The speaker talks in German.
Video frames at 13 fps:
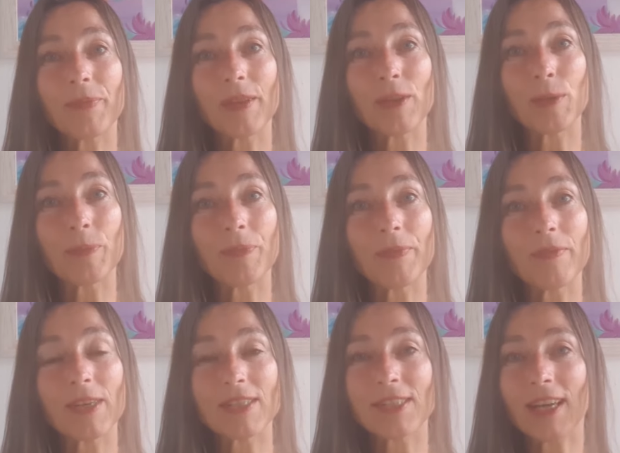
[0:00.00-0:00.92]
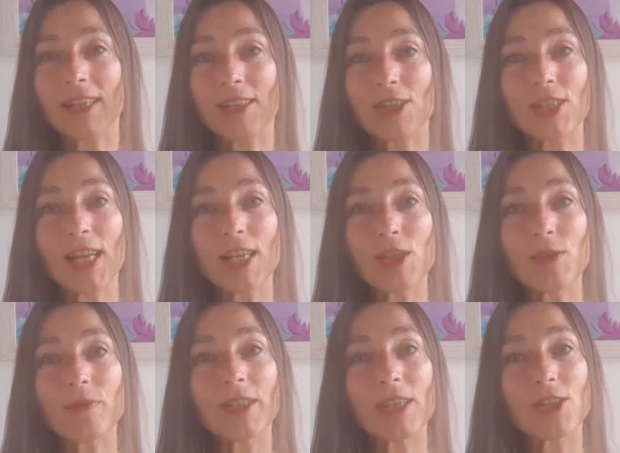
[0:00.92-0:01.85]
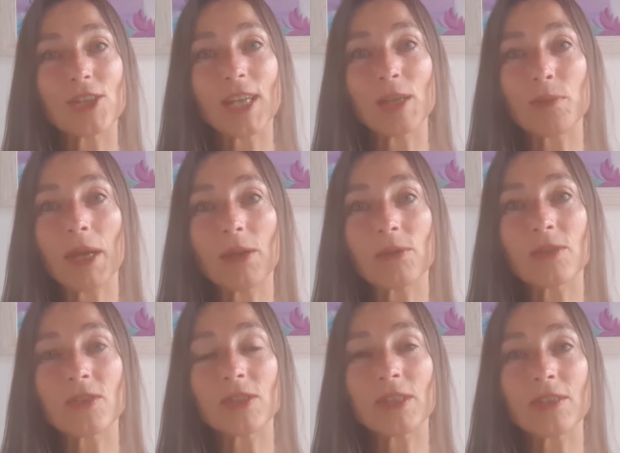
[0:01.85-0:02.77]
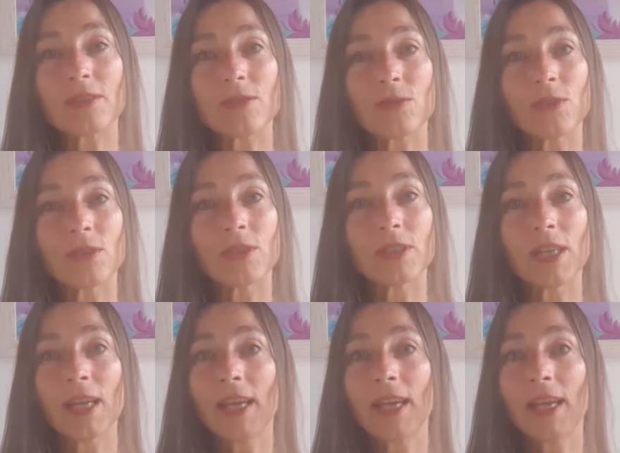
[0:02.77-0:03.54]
ähm, was gerade der Stand, wie der Stand bei uns ist und